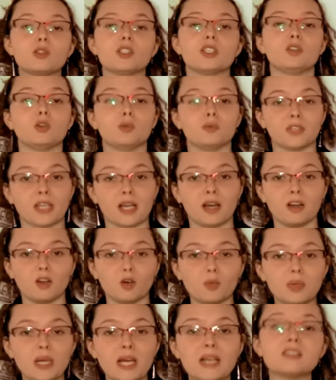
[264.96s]
génome viral en
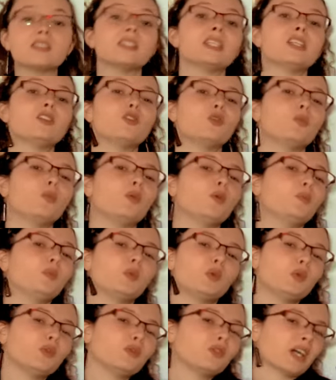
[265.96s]
place, il ne peut
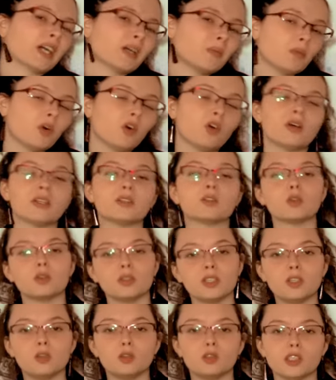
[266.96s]
plus vraiment être
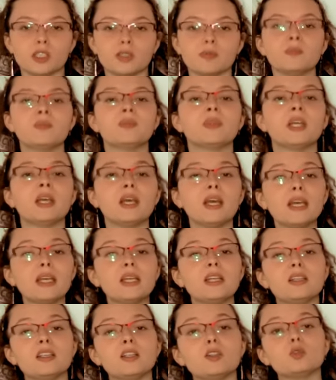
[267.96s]
délogé. Et
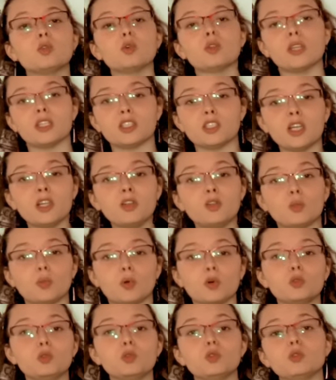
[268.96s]
il détourne la chaîne de
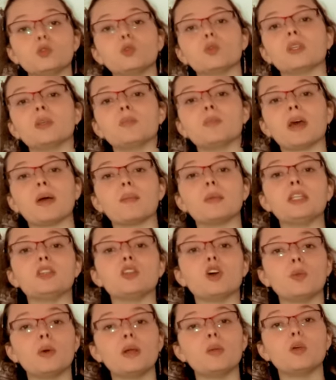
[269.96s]
production qui permet
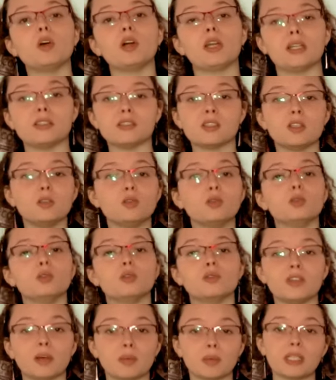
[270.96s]
normalement à la cellule de
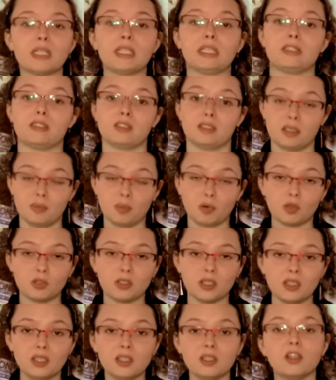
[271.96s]
fabriquer ses
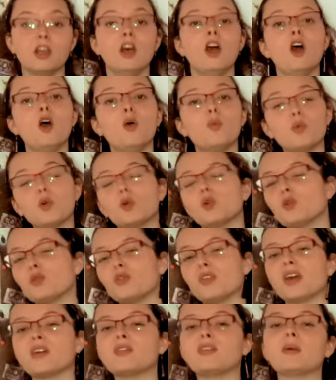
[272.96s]
protéines pour lui
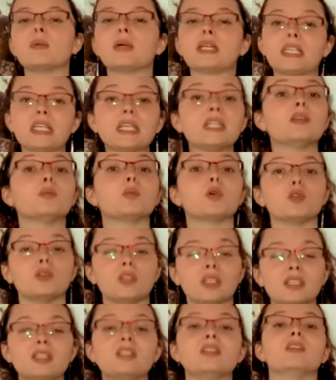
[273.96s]
faire fabriquer des
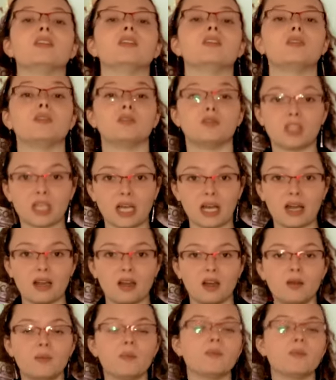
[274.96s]
protéines virales.